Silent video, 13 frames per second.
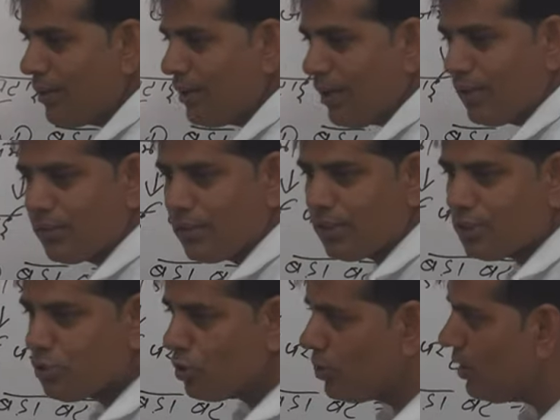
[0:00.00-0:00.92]
आता था
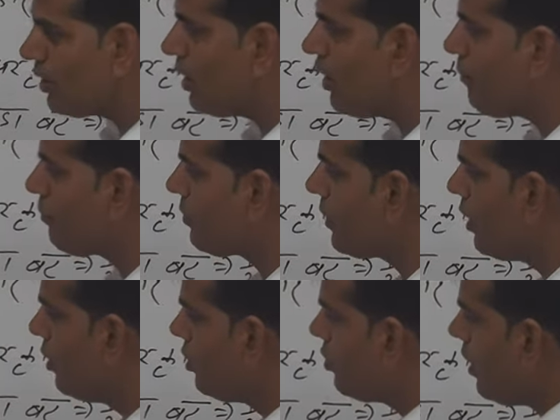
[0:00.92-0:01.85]
चोरी का
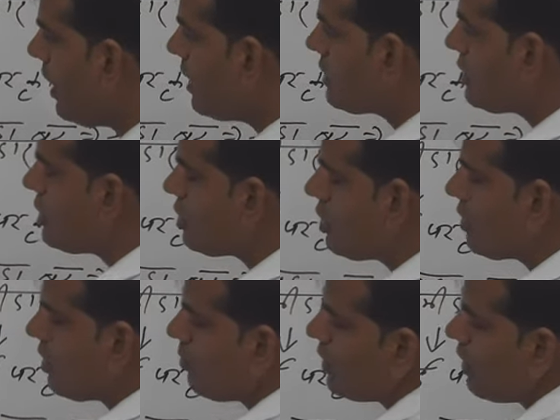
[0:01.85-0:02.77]
तो ऐसी स्थिति
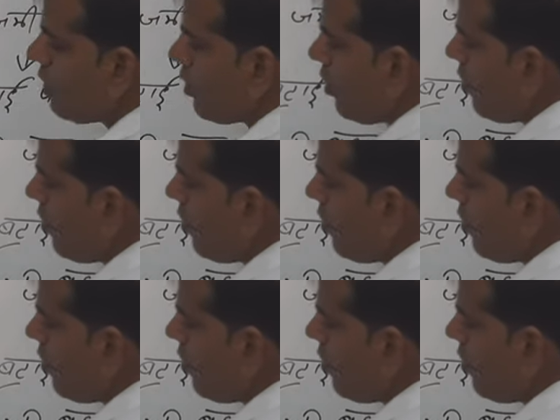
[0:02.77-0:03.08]
में देखो